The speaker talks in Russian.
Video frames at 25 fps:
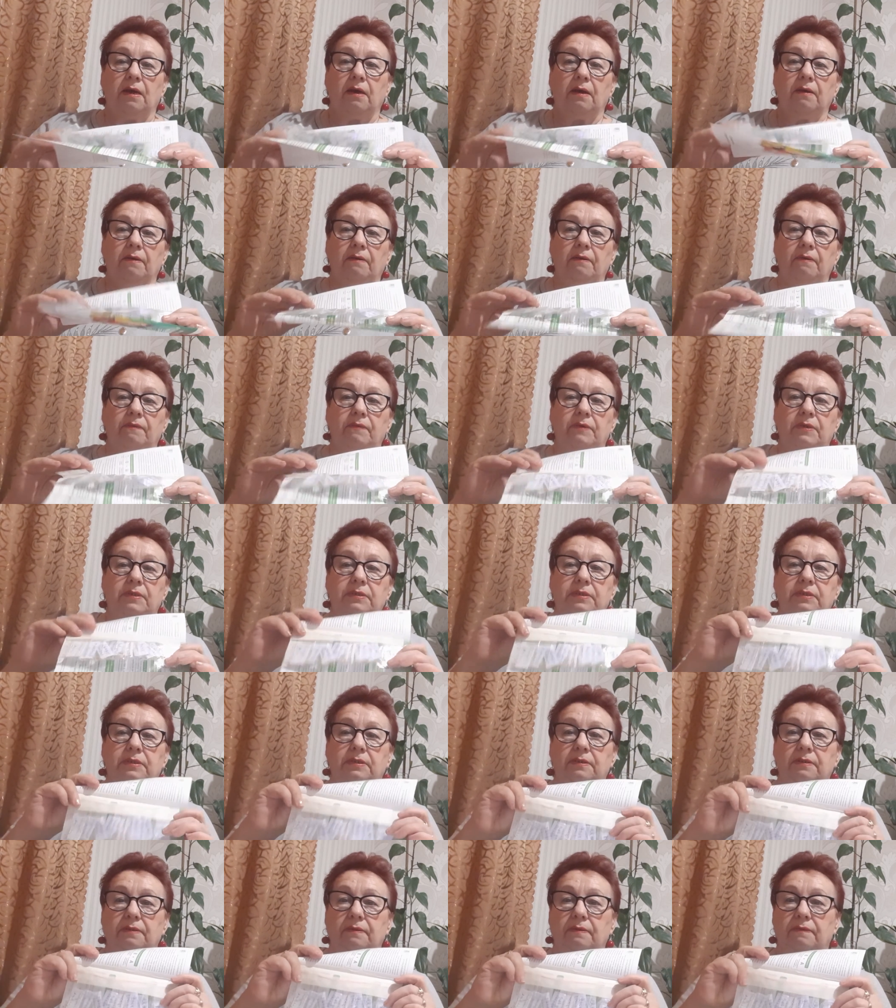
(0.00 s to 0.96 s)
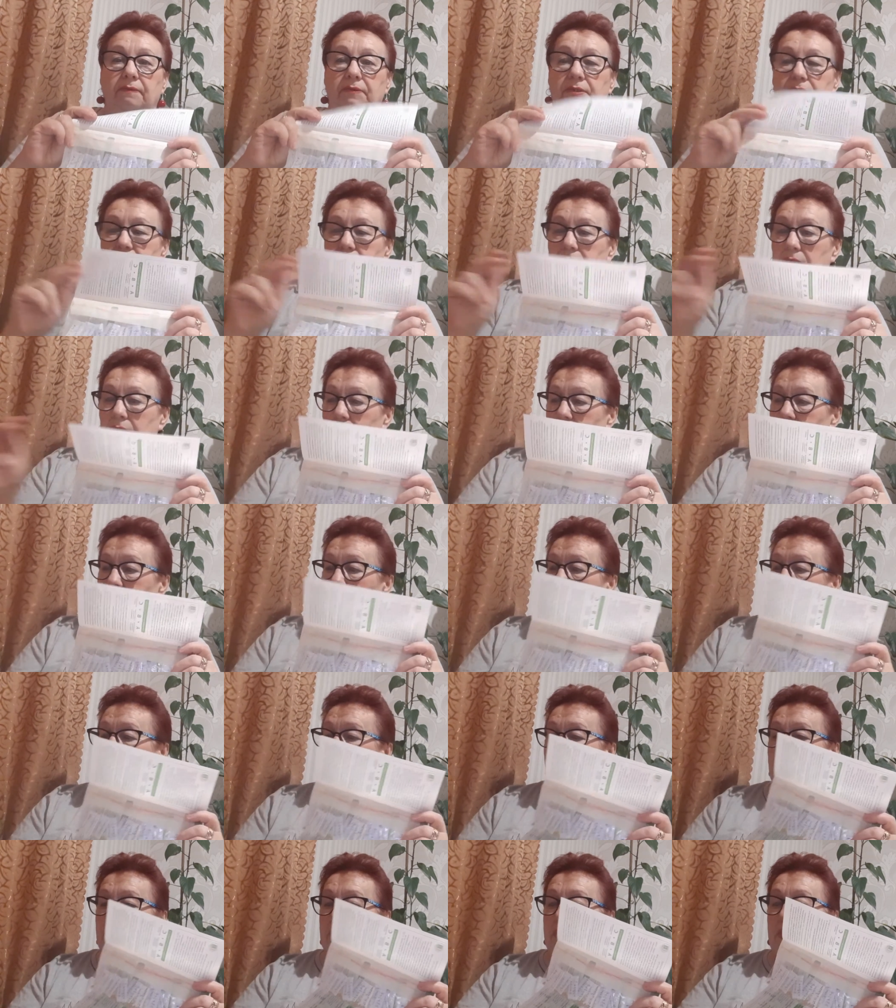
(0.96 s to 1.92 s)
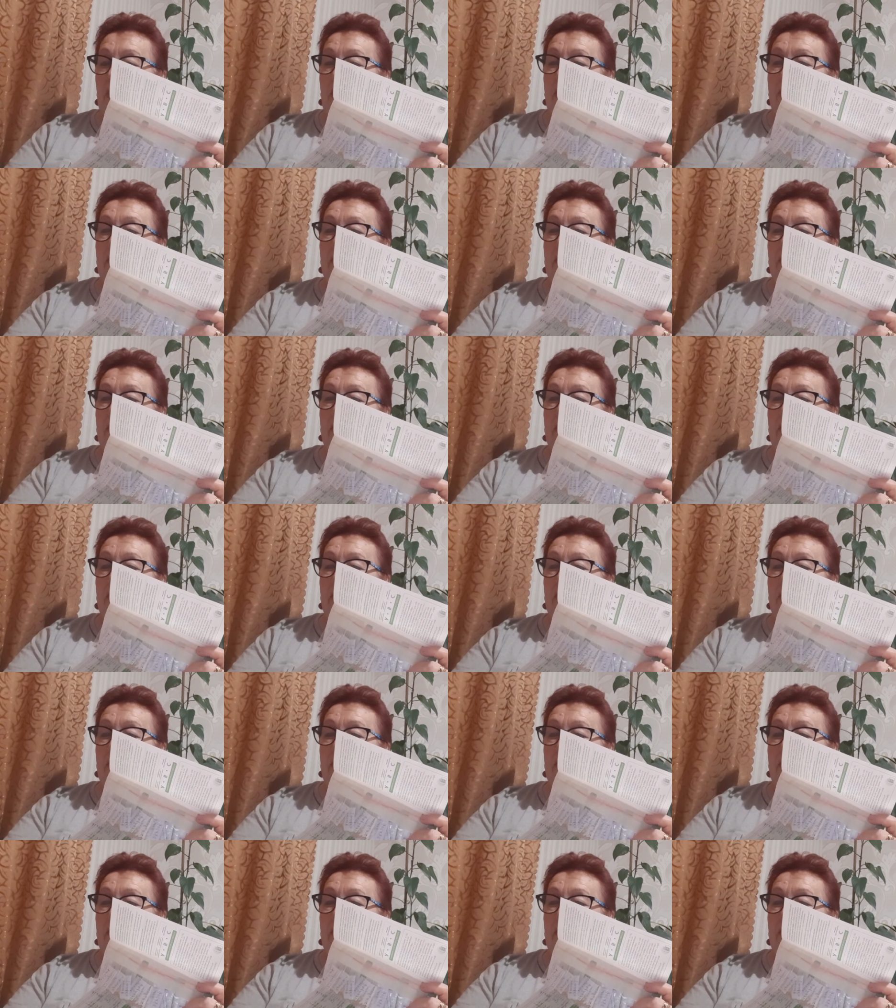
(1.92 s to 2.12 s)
Вот вышлю. Уже я